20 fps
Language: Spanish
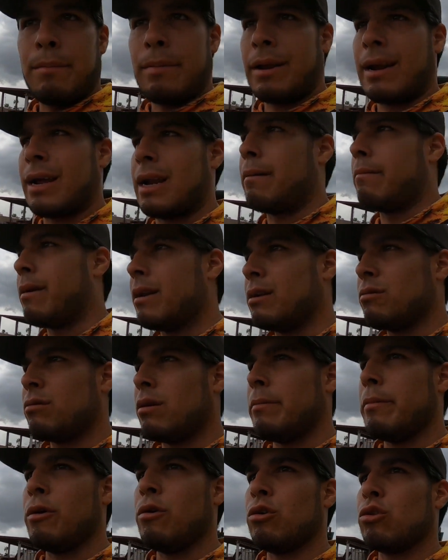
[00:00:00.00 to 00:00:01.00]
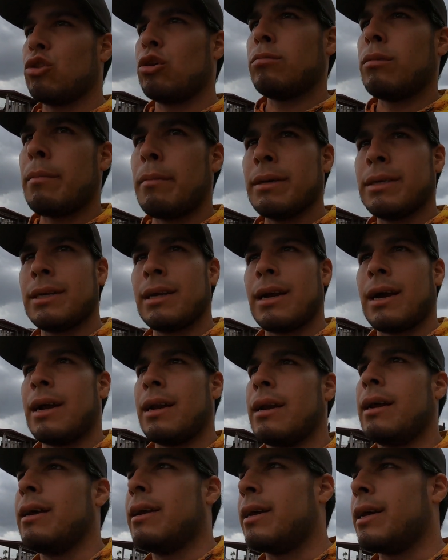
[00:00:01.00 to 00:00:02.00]
para grabarles una mejor toma más
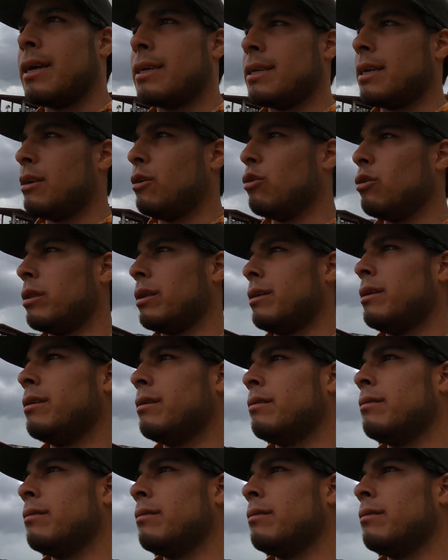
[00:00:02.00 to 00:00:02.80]
cercana y que se note.